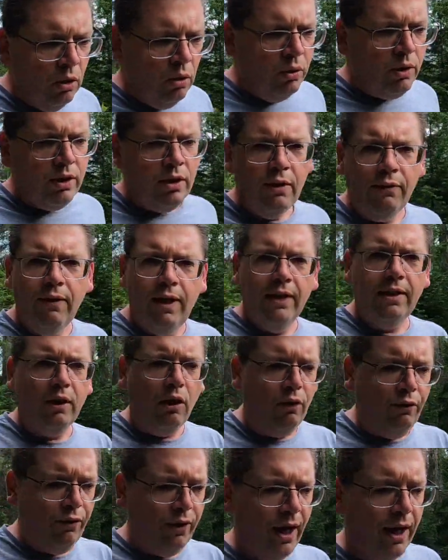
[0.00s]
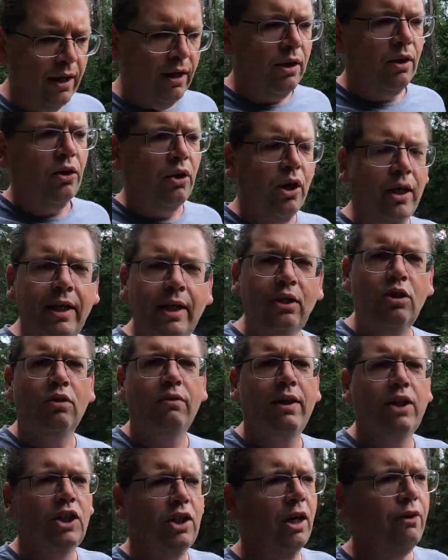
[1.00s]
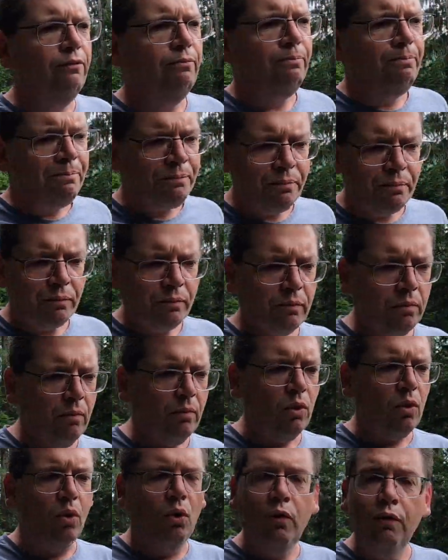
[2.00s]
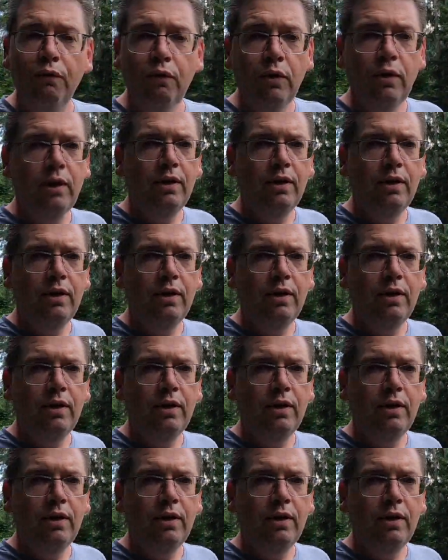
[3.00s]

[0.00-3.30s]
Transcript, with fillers: und die sich vielleicht auch fragen, kann ich sowas schaffen? Und für